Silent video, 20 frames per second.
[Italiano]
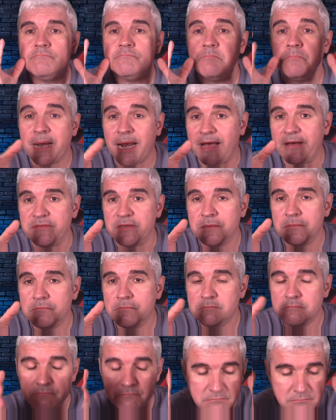Bravi,
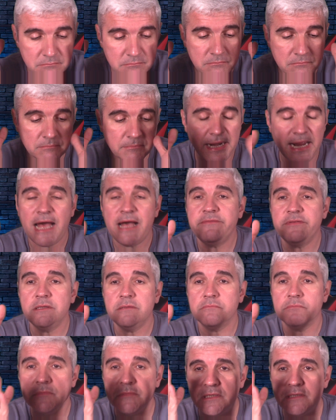bravi,
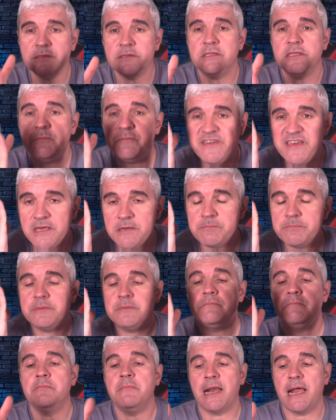TNT Vape,
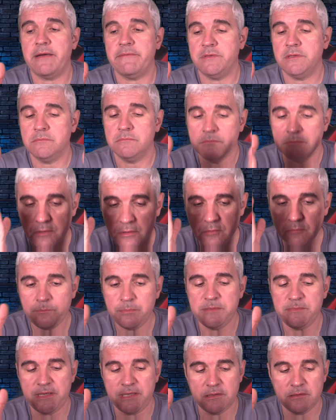bravi.
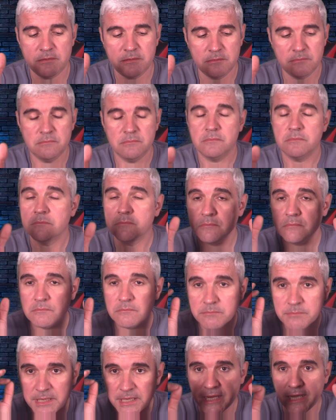Complimenti,
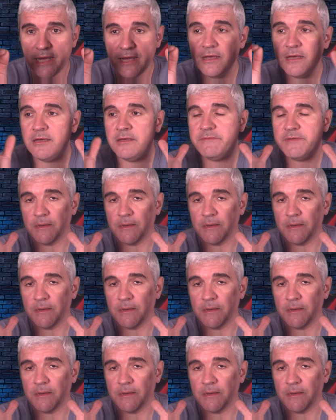perché è